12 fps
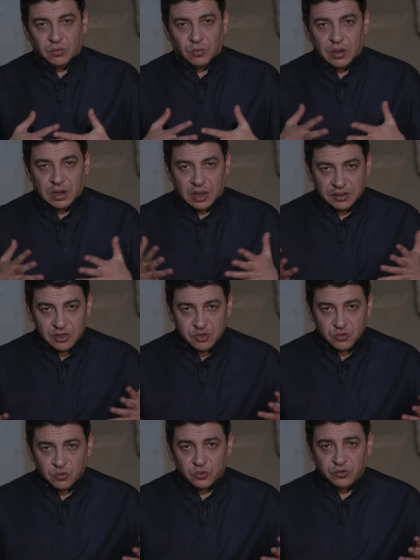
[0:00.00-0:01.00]
ولا
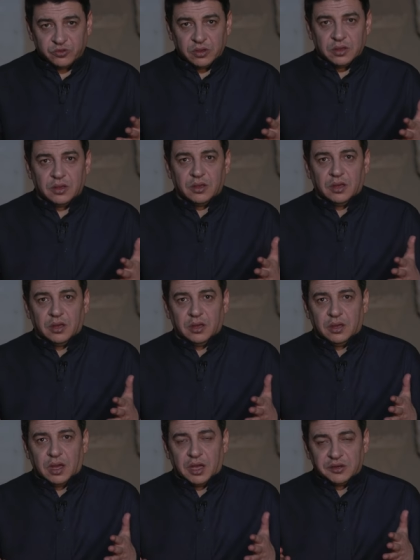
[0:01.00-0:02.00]
يجوز
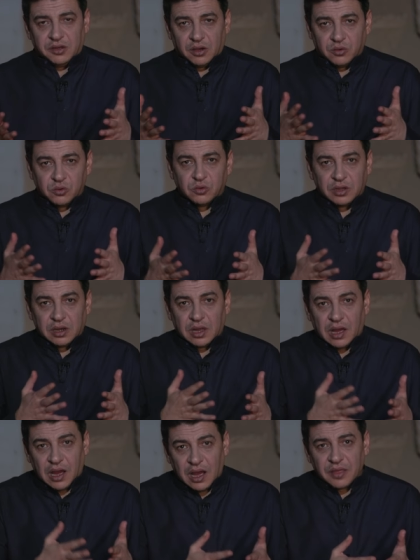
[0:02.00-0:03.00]
أن يكون
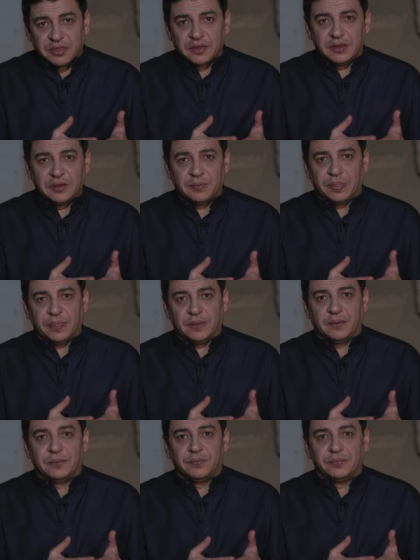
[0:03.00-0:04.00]
القاضي
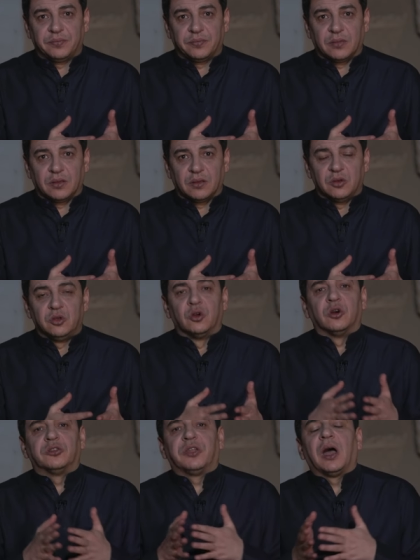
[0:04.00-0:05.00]

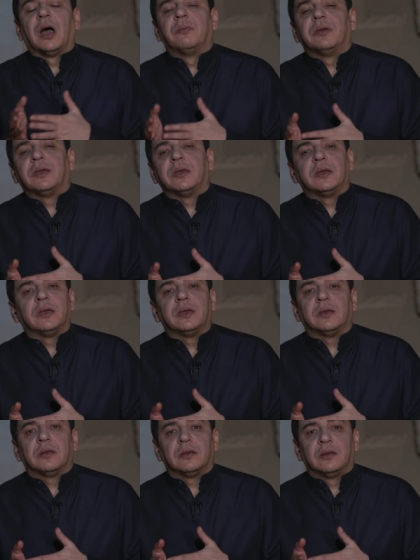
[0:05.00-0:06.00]
يؤتى
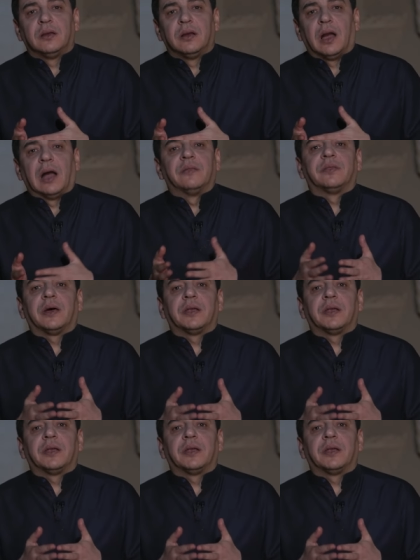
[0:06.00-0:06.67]
به عن